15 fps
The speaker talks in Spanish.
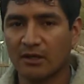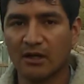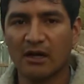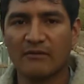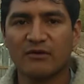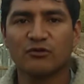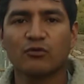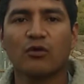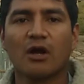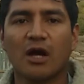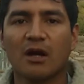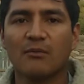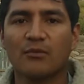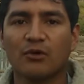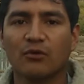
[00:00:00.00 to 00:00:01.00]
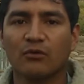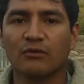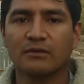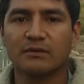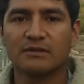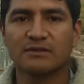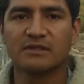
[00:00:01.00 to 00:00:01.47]
ha habido un cambio.
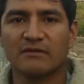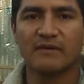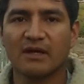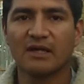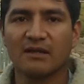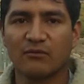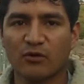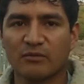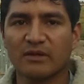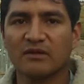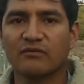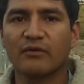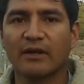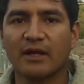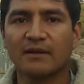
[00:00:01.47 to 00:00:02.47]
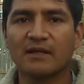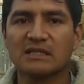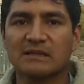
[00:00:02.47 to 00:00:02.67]
Se ve de forma diferente,